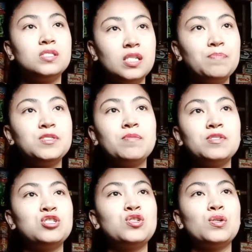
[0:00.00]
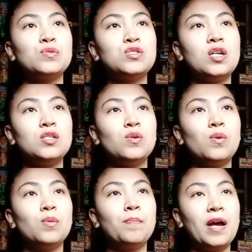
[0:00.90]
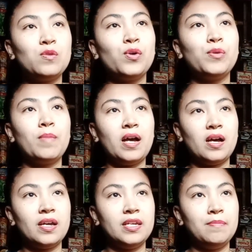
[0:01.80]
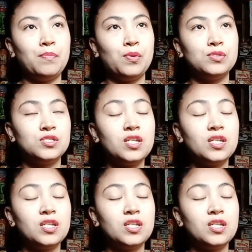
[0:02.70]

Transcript: tips na masashare ko sa inyo kung paano kayo makakaipon